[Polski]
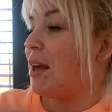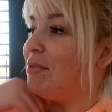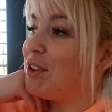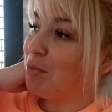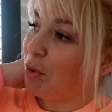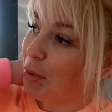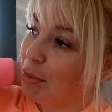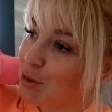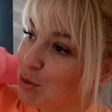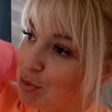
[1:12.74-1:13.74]
wiem też, bo on po
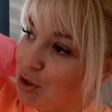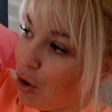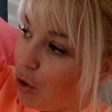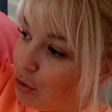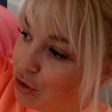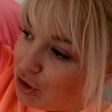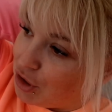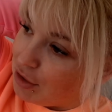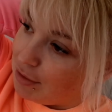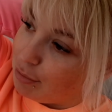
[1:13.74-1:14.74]
prostu
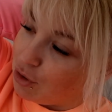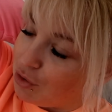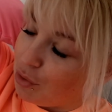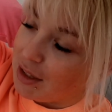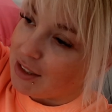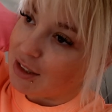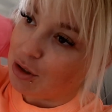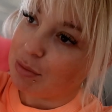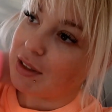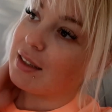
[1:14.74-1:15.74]
przychodzi przytula się
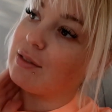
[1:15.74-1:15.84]
do mnie,